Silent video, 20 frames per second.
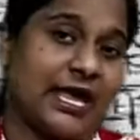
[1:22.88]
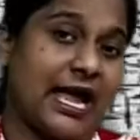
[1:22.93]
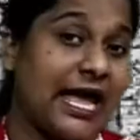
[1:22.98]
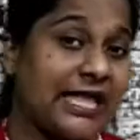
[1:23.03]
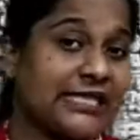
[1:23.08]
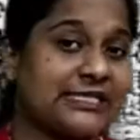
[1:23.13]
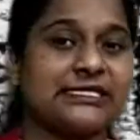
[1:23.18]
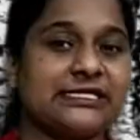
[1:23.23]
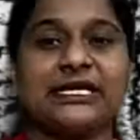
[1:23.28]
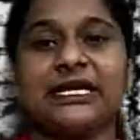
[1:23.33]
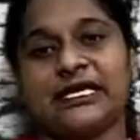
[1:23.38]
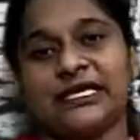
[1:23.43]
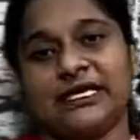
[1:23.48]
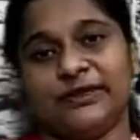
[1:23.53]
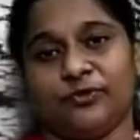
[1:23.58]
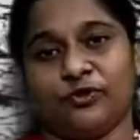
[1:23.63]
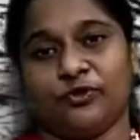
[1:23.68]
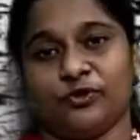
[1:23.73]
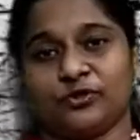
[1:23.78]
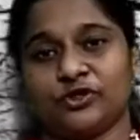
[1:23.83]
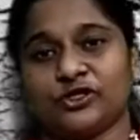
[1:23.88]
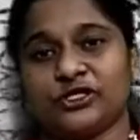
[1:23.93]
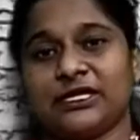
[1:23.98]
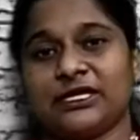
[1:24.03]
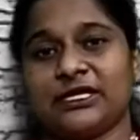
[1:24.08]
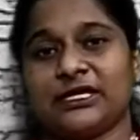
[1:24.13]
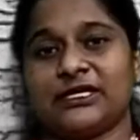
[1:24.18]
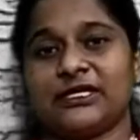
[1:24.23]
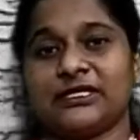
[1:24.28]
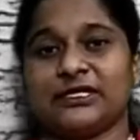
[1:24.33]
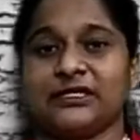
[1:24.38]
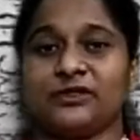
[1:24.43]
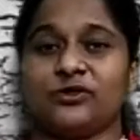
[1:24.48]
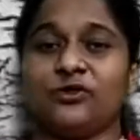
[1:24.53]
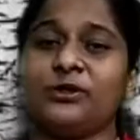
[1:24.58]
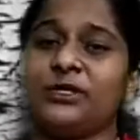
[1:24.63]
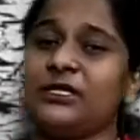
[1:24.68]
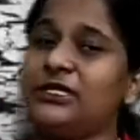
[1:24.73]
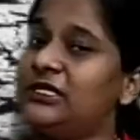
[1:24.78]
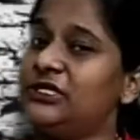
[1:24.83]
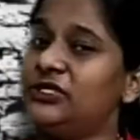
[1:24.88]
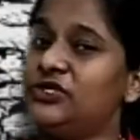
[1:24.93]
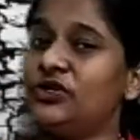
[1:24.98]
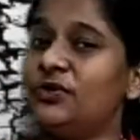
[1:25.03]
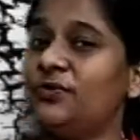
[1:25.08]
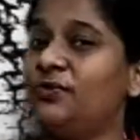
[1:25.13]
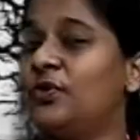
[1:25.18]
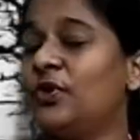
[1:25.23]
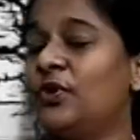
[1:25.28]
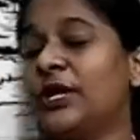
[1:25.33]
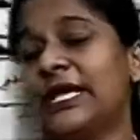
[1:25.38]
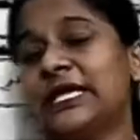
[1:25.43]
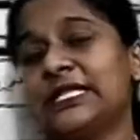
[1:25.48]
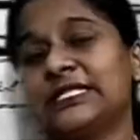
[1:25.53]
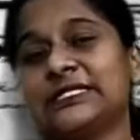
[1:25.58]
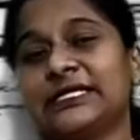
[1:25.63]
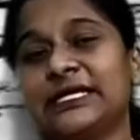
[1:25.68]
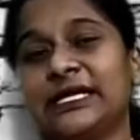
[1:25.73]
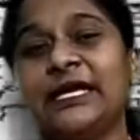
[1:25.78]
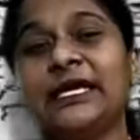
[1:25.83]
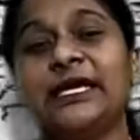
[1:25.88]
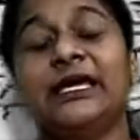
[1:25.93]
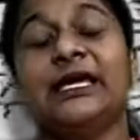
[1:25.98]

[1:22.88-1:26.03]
আজকে কি করবো শিক্ষার্থী তোমাদের নিশ্চয়ই মনে আছে